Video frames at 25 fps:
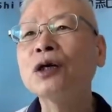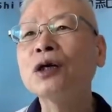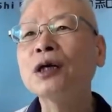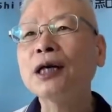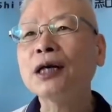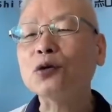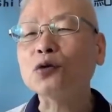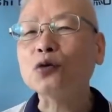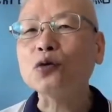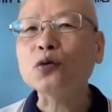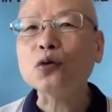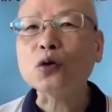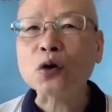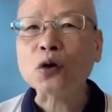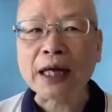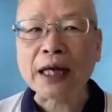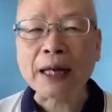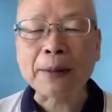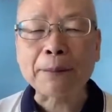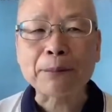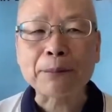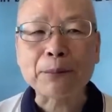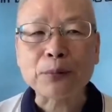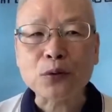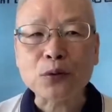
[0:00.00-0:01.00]
那如果
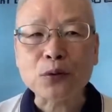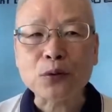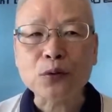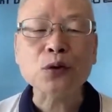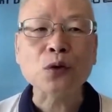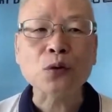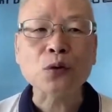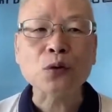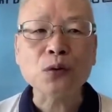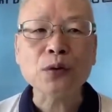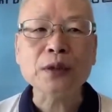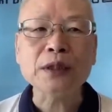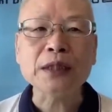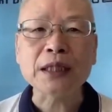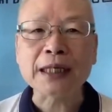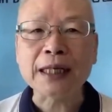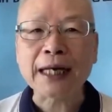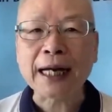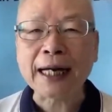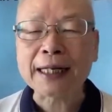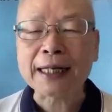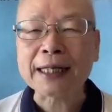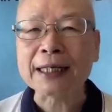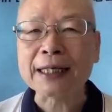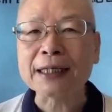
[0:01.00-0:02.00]
脸部有问
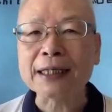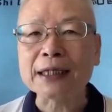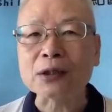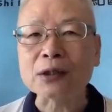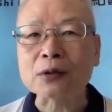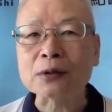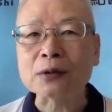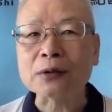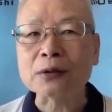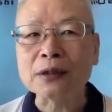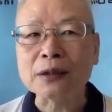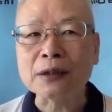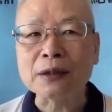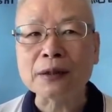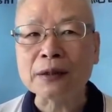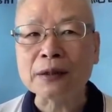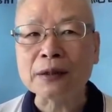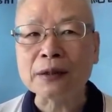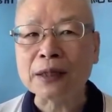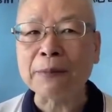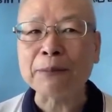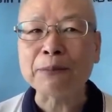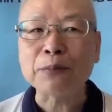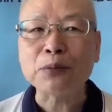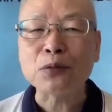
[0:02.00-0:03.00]
题，还可以
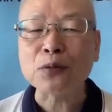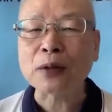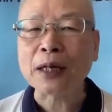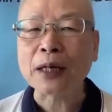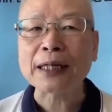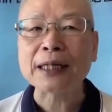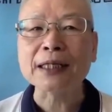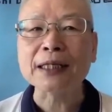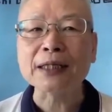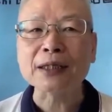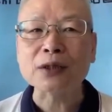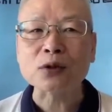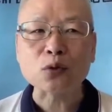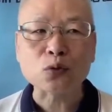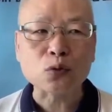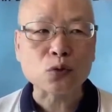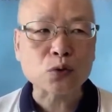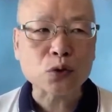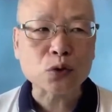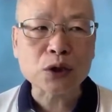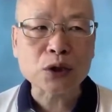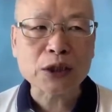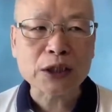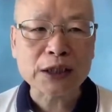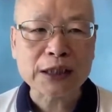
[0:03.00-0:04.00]
脸部还可以
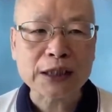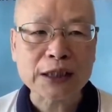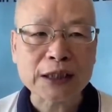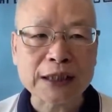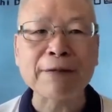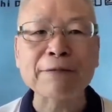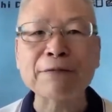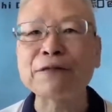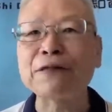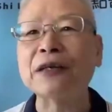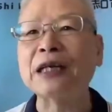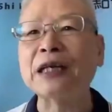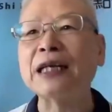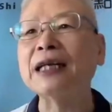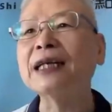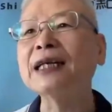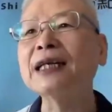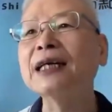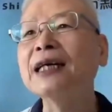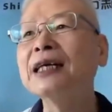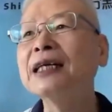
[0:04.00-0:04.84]
涂姜粉，